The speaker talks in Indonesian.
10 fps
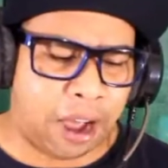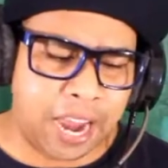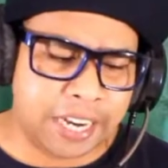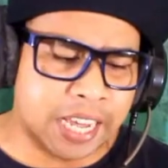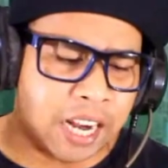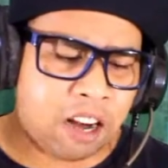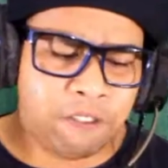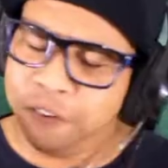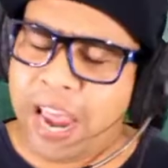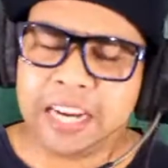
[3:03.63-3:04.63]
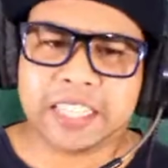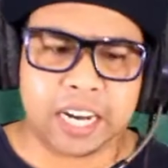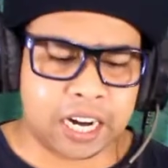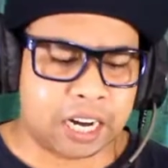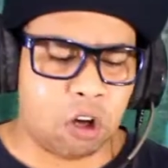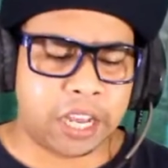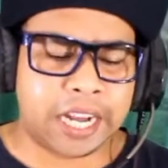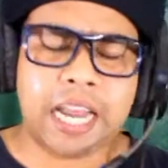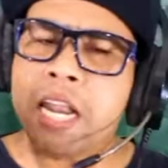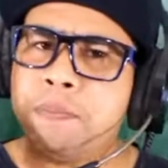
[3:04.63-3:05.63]
Final Fighter
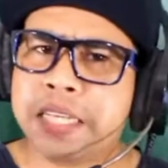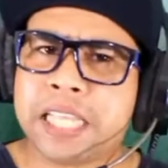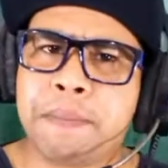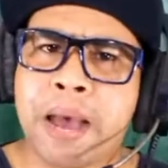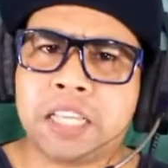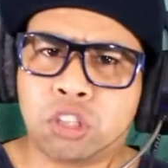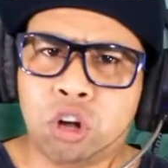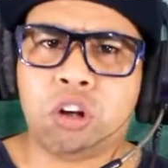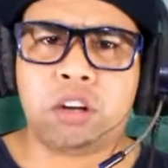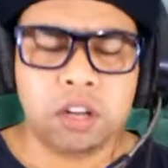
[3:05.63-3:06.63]
Oke kalian bisa masuk